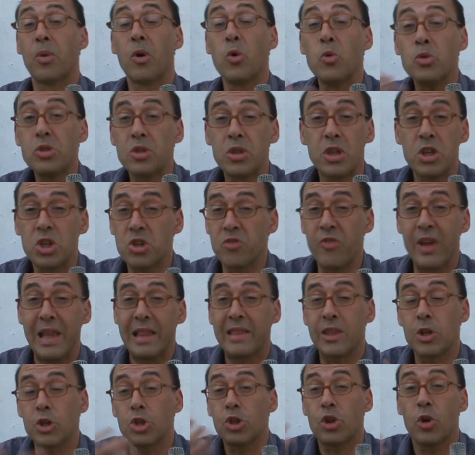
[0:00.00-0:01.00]

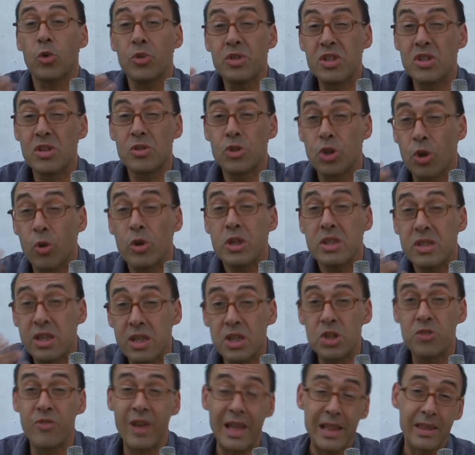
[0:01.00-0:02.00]
brustgeschwellter,
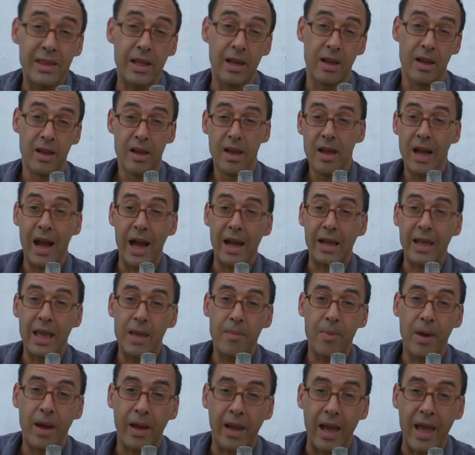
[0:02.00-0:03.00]
stolzgeschwellter
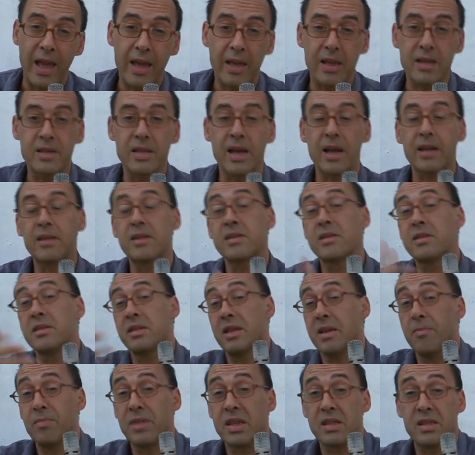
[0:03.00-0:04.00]
Angeberei gesagt, dass
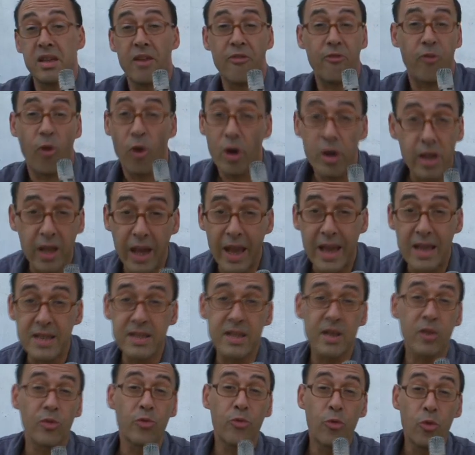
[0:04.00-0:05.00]
das eben das
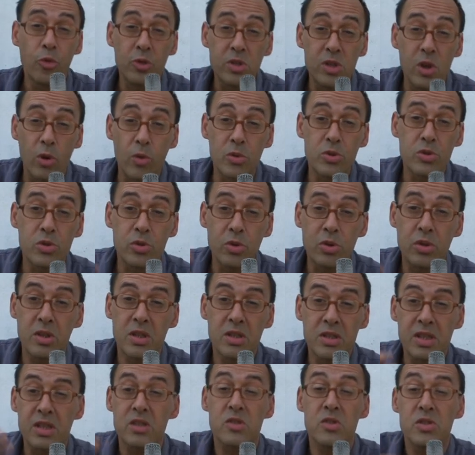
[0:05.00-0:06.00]
erfolgreichste und funktions
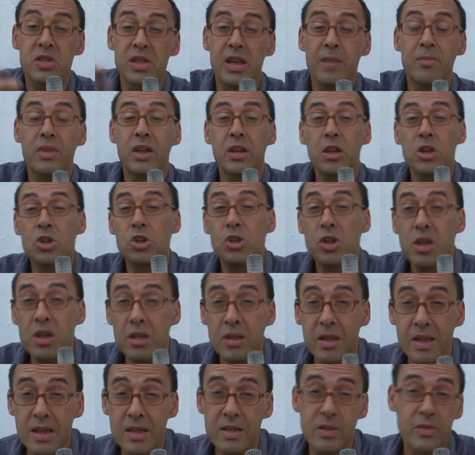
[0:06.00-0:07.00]
funktionstüchtigste System der
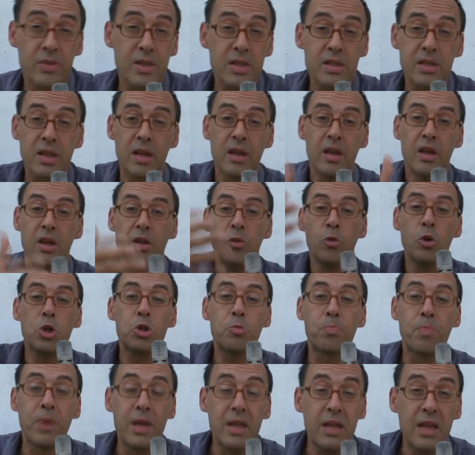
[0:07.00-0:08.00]
Geschichte ist und dass da nur
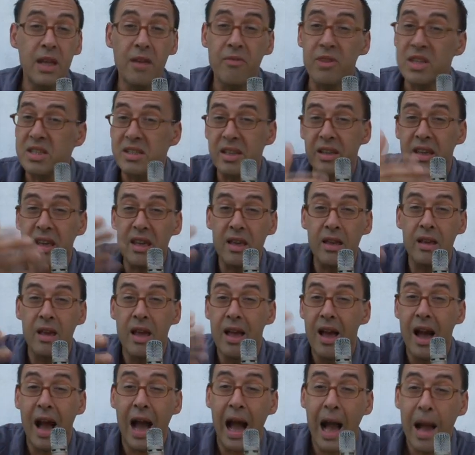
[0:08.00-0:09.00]
Spinner was dagegen
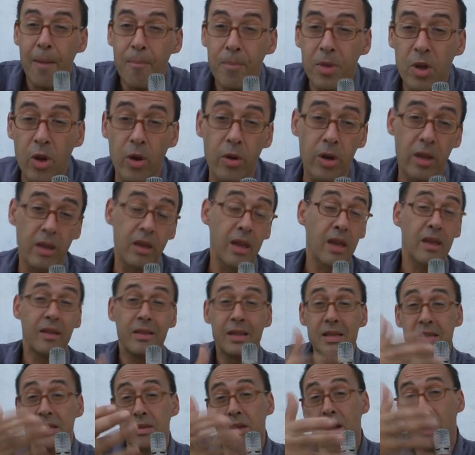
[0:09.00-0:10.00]
haben können, gegen
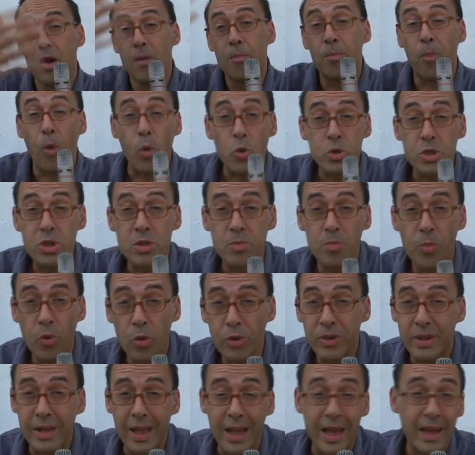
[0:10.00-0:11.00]
diesen
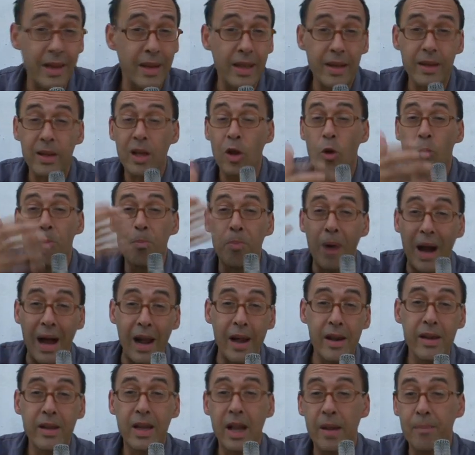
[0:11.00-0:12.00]
postmodernen
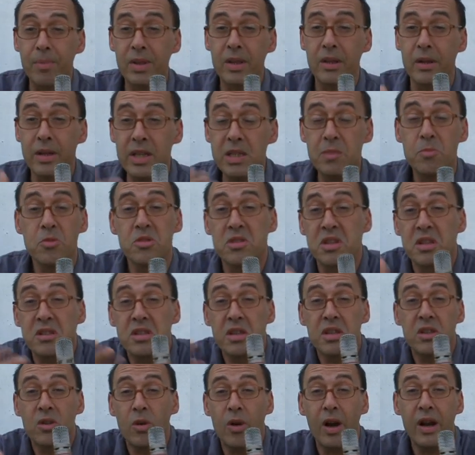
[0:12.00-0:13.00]
globalen Kapitalismus, den
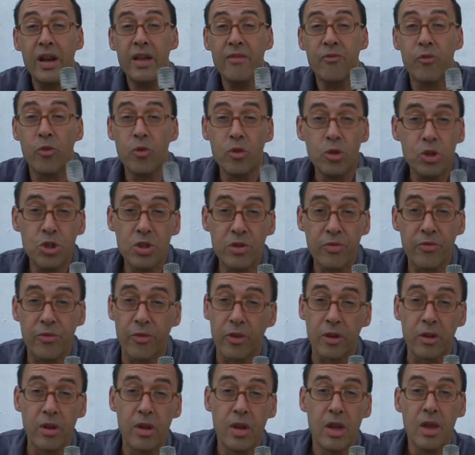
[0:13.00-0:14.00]
sich doch alle wünschen,
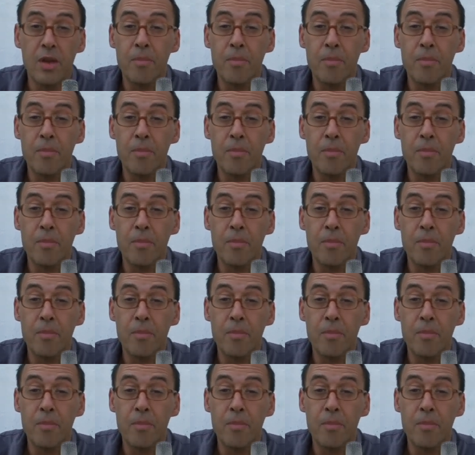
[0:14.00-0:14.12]
von